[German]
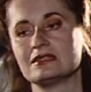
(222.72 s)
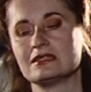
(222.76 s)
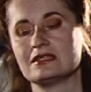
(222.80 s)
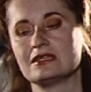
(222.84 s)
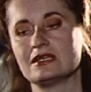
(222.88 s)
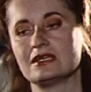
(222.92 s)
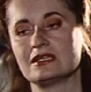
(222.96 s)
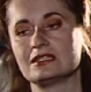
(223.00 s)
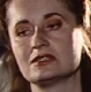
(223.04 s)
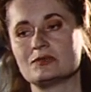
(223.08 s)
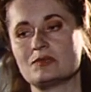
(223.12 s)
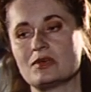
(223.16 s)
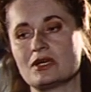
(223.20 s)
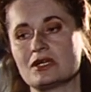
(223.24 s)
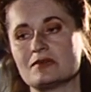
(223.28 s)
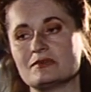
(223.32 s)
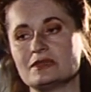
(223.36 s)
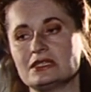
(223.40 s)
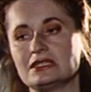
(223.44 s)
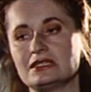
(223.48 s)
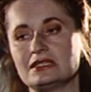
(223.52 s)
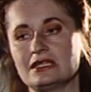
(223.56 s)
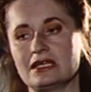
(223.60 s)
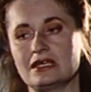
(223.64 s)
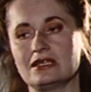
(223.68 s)

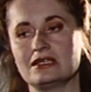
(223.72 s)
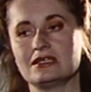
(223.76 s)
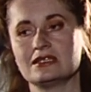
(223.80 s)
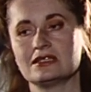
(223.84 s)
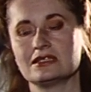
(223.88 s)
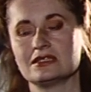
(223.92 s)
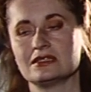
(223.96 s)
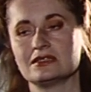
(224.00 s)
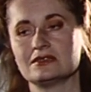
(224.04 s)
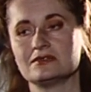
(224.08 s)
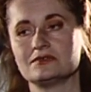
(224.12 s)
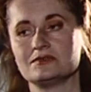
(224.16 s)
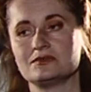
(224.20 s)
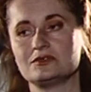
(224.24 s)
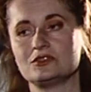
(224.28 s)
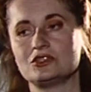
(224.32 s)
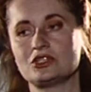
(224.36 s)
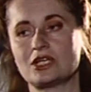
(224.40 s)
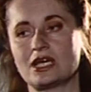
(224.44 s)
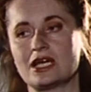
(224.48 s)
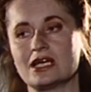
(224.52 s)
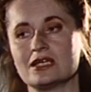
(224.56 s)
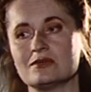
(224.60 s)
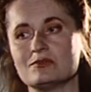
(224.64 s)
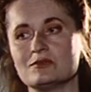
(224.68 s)
experimentellere
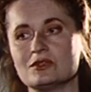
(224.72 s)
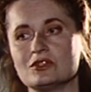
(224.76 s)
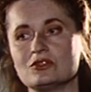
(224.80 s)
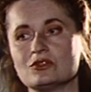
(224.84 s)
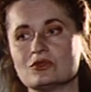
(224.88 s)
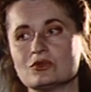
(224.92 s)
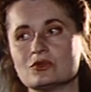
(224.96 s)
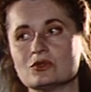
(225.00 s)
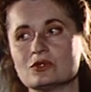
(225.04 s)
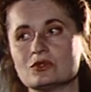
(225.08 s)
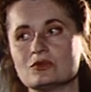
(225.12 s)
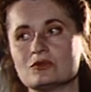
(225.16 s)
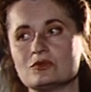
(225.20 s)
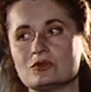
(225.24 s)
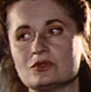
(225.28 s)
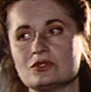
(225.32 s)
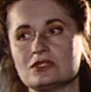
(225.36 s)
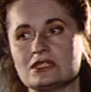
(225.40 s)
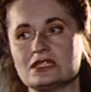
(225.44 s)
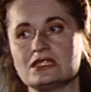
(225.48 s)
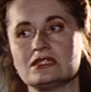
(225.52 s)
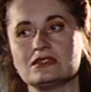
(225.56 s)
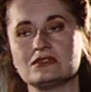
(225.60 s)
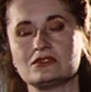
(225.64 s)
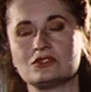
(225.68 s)
Schreibmethoden für
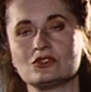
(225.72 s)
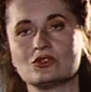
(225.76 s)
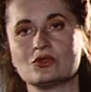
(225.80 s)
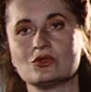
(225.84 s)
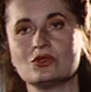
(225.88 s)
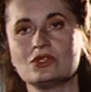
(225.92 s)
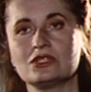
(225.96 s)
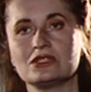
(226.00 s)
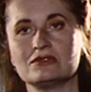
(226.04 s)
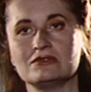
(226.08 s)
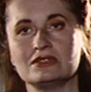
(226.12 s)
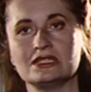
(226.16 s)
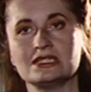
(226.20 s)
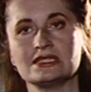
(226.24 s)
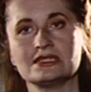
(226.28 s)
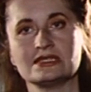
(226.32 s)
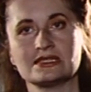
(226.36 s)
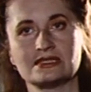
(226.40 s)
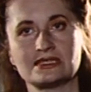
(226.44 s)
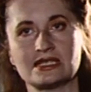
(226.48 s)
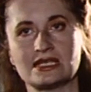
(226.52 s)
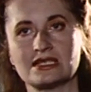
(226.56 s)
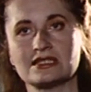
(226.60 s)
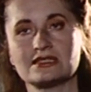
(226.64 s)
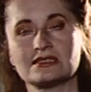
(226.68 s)
sich zurückgewiesen. Das
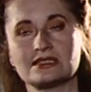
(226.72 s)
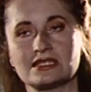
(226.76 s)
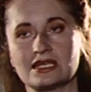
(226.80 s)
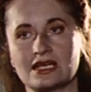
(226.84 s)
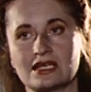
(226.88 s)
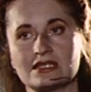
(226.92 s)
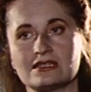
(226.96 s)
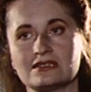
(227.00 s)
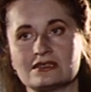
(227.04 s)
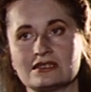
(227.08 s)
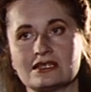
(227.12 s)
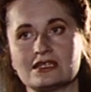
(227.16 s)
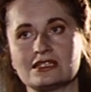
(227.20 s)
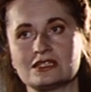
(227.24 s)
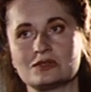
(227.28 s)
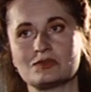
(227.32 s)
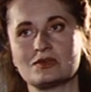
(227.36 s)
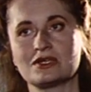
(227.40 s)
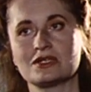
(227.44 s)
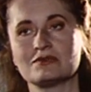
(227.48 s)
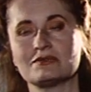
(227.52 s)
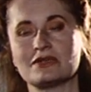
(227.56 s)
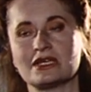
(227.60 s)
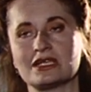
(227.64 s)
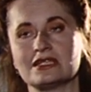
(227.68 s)
heißt, sie hat
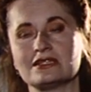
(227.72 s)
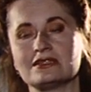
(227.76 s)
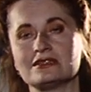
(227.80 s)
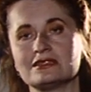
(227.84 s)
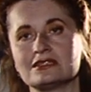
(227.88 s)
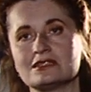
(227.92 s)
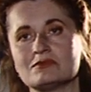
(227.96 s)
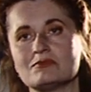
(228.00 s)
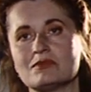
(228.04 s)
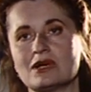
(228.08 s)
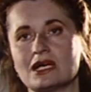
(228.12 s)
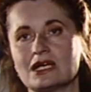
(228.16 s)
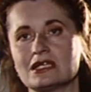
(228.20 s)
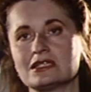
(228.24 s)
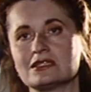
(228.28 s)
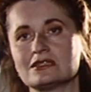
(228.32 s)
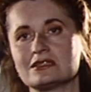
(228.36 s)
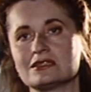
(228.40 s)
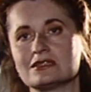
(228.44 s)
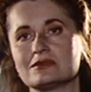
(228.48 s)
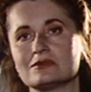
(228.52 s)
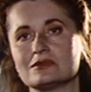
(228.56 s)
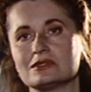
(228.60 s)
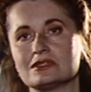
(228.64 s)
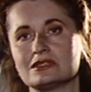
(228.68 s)
Experimente gemacht,
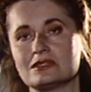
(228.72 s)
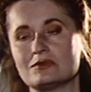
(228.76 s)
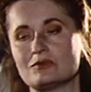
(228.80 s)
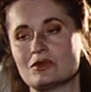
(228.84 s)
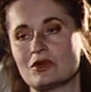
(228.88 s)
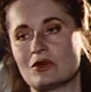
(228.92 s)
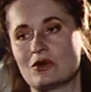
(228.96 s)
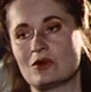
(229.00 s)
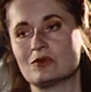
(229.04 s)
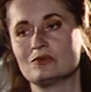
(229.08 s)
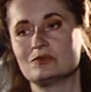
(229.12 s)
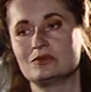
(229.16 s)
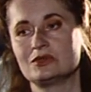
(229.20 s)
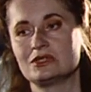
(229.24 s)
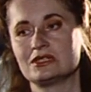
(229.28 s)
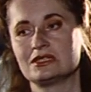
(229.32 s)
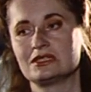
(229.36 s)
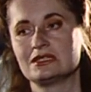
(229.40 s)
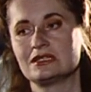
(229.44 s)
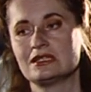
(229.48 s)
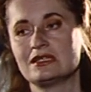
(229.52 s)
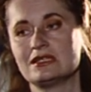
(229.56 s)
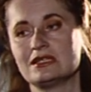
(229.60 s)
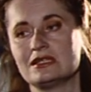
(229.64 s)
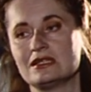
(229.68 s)
aber sie behauptet,
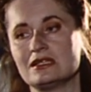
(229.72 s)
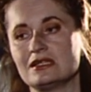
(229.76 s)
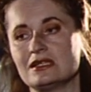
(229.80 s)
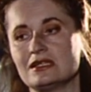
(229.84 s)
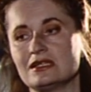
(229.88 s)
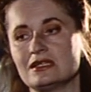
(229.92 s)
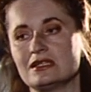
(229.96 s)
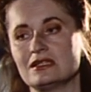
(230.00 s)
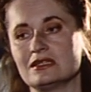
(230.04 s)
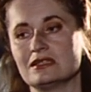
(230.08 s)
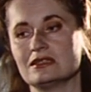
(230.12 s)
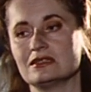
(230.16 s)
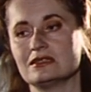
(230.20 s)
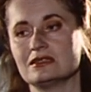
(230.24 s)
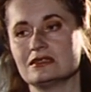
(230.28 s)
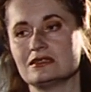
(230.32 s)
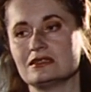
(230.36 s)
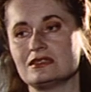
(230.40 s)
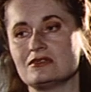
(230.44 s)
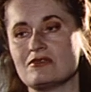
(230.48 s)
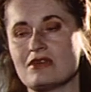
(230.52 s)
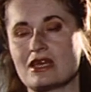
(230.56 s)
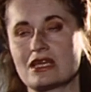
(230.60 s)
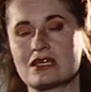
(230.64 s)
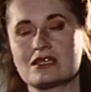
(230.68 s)
äh,
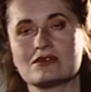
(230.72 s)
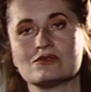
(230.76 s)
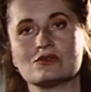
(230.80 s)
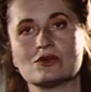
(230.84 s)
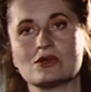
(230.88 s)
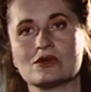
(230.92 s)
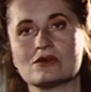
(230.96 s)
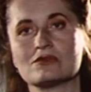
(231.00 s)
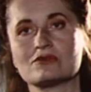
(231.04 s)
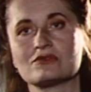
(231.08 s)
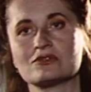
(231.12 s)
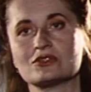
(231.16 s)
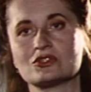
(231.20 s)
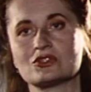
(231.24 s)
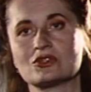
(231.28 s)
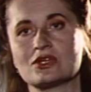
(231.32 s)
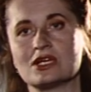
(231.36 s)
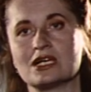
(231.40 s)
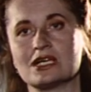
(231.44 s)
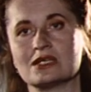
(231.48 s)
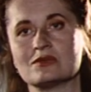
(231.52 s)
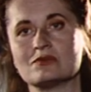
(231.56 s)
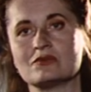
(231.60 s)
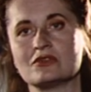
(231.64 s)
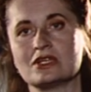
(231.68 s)
sie weggeworfen zu
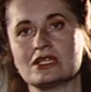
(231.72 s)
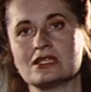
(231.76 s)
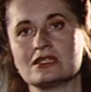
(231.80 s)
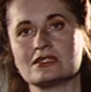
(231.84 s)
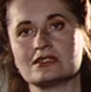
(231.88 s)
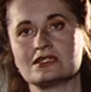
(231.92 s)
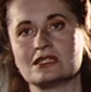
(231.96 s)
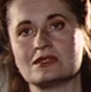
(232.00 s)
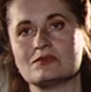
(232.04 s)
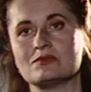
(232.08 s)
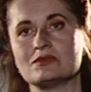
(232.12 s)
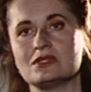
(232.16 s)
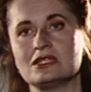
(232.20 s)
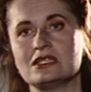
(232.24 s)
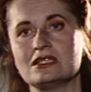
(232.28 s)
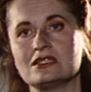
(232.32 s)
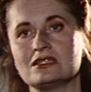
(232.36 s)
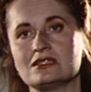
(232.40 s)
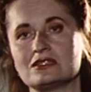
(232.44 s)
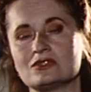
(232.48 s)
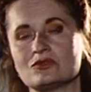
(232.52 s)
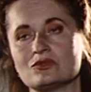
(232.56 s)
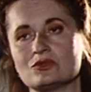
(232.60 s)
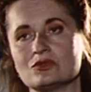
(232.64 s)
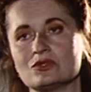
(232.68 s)
haben, weil das eben
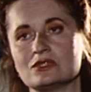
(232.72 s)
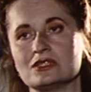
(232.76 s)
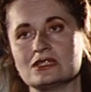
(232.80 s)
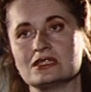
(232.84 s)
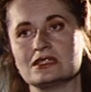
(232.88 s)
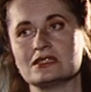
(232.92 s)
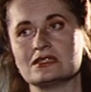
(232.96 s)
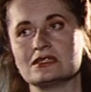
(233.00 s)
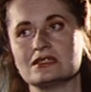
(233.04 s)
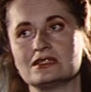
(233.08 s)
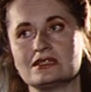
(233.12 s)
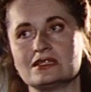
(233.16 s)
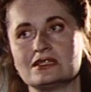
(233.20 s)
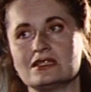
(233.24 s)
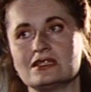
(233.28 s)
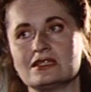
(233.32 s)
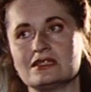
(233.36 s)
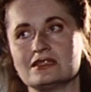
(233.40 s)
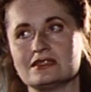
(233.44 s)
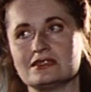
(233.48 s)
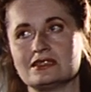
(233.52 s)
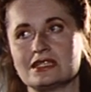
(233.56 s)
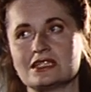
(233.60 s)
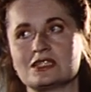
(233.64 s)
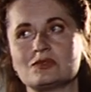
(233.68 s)
nichts für die
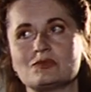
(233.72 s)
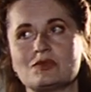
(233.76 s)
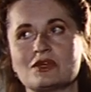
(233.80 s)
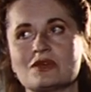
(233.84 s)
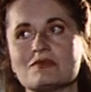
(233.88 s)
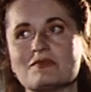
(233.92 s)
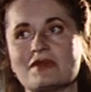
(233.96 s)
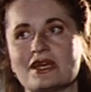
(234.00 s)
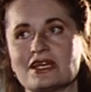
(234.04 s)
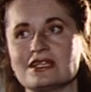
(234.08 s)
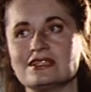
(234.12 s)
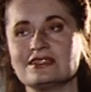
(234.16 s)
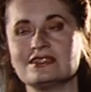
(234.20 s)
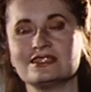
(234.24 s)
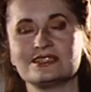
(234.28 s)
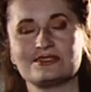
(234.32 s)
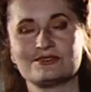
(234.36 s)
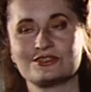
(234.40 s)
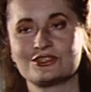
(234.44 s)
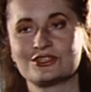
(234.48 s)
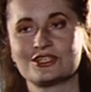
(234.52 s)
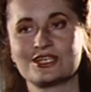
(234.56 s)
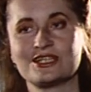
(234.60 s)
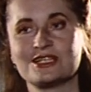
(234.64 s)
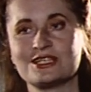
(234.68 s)
das Experiment ist
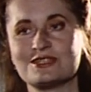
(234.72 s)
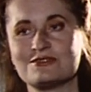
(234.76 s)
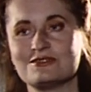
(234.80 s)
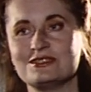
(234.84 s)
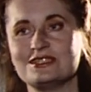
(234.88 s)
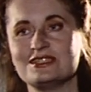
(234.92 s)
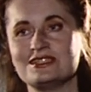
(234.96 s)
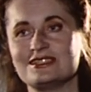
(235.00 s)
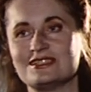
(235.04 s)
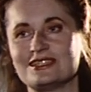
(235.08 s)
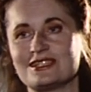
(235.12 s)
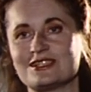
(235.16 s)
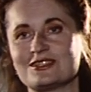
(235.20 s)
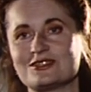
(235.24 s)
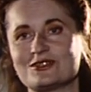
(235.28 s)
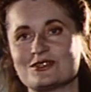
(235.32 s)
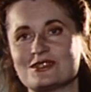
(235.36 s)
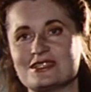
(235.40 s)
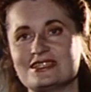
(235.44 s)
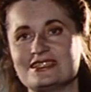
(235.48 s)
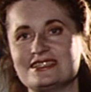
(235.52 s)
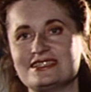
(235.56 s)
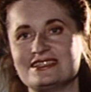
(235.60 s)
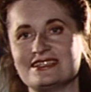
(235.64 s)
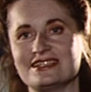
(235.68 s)
wahrscheinlich wie die
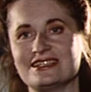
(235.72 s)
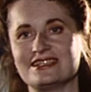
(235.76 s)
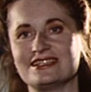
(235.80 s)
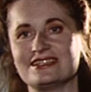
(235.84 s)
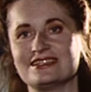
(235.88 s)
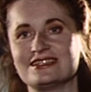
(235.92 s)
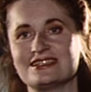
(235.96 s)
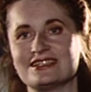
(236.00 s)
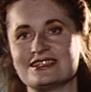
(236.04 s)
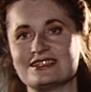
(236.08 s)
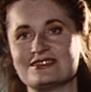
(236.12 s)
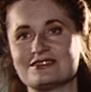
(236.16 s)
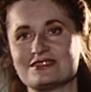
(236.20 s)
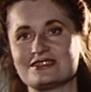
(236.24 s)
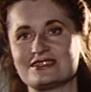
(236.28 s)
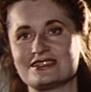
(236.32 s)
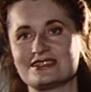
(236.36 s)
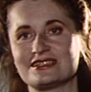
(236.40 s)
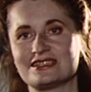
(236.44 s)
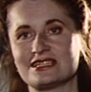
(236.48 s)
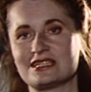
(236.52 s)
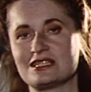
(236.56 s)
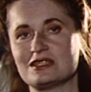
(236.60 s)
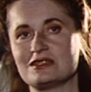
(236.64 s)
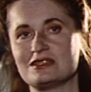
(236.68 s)
Sexualität etwas, das
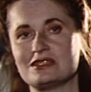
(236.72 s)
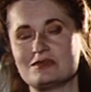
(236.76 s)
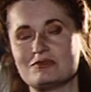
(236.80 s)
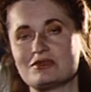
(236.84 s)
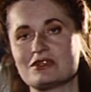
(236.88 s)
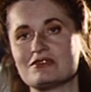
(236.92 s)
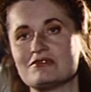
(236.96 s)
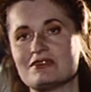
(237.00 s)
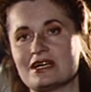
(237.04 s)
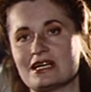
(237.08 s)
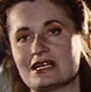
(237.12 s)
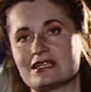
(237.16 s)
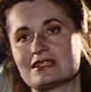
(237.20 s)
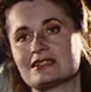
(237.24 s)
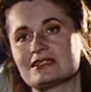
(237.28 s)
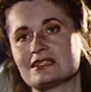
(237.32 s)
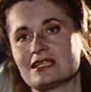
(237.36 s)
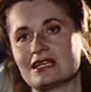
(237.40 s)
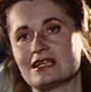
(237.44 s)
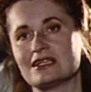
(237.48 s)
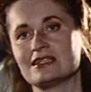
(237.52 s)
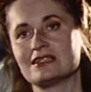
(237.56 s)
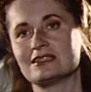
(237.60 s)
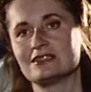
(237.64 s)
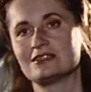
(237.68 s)
eine die
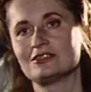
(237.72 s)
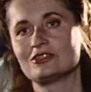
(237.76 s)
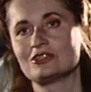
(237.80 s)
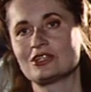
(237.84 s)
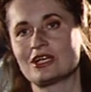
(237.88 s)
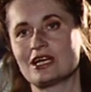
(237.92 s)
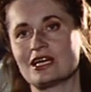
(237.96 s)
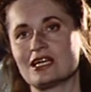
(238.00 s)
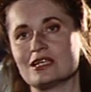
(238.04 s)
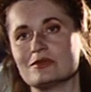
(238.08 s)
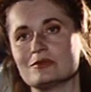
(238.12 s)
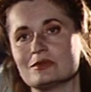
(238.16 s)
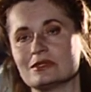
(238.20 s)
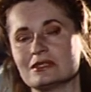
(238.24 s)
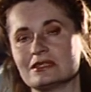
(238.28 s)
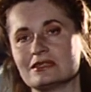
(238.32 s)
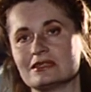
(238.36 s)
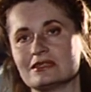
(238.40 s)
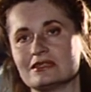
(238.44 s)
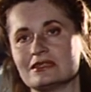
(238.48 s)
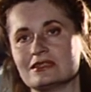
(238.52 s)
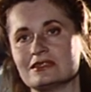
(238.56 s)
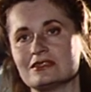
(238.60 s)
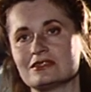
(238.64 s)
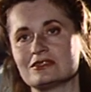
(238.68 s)
Privatsache des Schreibenden
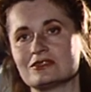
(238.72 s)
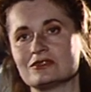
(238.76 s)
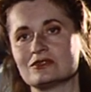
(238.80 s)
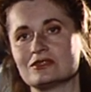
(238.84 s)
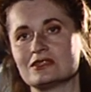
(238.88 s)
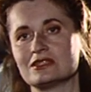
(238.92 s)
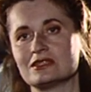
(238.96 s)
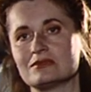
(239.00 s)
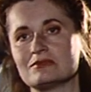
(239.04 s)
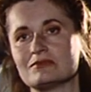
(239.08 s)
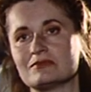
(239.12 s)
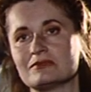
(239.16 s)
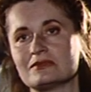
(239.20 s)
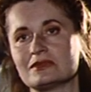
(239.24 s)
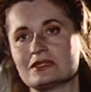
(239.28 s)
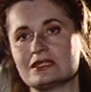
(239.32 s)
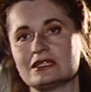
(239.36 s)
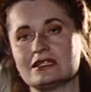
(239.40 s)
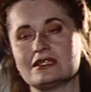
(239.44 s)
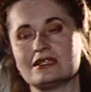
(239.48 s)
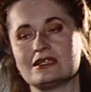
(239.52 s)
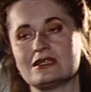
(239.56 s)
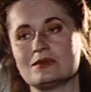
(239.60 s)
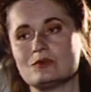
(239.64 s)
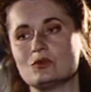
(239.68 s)
ist und dem
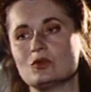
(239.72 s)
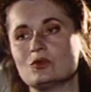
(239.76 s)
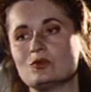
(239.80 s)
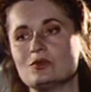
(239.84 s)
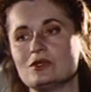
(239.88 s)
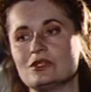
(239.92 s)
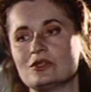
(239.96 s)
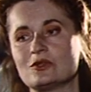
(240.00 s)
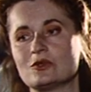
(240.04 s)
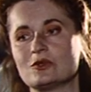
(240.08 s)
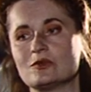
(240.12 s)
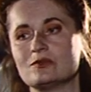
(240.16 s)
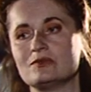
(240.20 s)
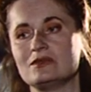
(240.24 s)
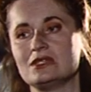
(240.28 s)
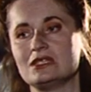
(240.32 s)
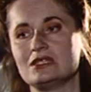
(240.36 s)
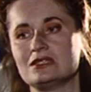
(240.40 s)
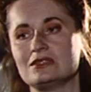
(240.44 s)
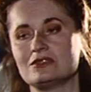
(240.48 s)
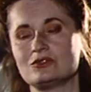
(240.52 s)
Publikum nicht